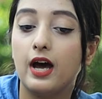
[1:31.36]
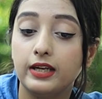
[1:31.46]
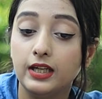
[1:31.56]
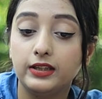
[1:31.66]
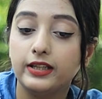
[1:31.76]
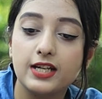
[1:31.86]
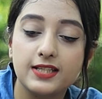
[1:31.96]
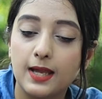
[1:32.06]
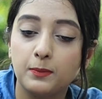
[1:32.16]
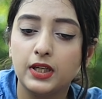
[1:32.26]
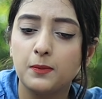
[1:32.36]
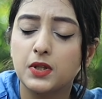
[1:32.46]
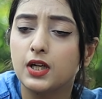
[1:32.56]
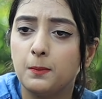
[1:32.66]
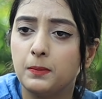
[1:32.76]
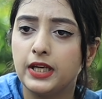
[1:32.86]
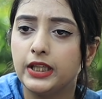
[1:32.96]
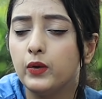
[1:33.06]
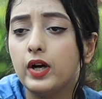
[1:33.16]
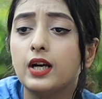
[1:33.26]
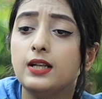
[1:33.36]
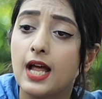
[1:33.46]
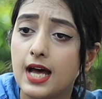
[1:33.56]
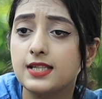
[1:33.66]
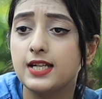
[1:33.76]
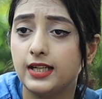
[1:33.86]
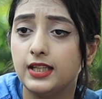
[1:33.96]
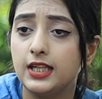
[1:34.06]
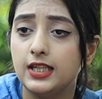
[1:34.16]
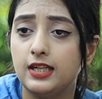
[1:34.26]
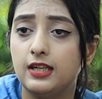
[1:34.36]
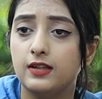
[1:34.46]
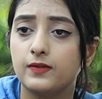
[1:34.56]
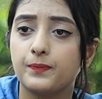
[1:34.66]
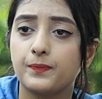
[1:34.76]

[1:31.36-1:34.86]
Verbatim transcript: अरे तेरा असाइनमेंट अब तक तो कम्प्लीट नहीं हुआ लास्ट डे के देने की